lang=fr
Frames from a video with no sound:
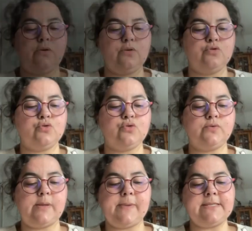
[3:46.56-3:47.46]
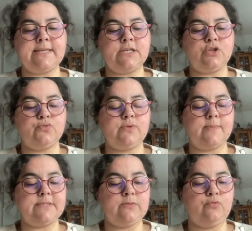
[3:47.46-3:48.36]
Je saute un passage et je vous un
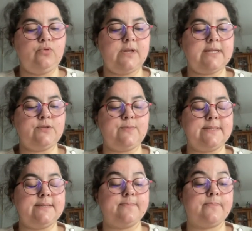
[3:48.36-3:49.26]
petit bout de la suite.